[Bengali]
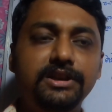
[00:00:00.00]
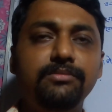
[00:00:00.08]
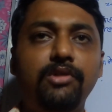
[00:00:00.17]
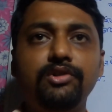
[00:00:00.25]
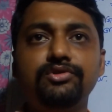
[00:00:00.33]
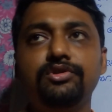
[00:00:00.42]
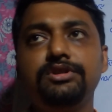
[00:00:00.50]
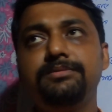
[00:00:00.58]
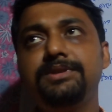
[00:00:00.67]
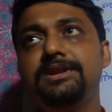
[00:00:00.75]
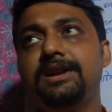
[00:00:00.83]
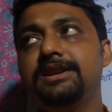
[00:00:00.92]
তিনি
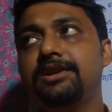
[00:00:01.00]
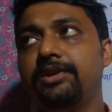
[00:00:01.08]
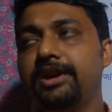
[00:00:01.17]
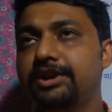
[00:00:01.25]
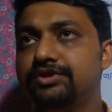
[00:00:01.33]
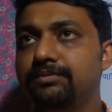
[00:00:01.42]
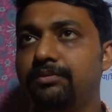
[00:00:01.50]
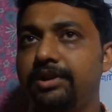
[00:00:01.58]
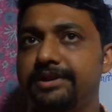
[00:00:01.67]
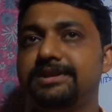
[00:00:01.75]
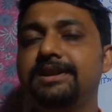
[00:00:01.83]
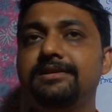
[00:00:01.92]
বংশগতিবিদ্যা নিয়ে অনেক কিছু
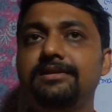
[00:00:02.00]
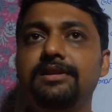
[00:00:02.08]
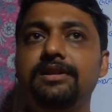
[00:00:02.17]
বলেছেন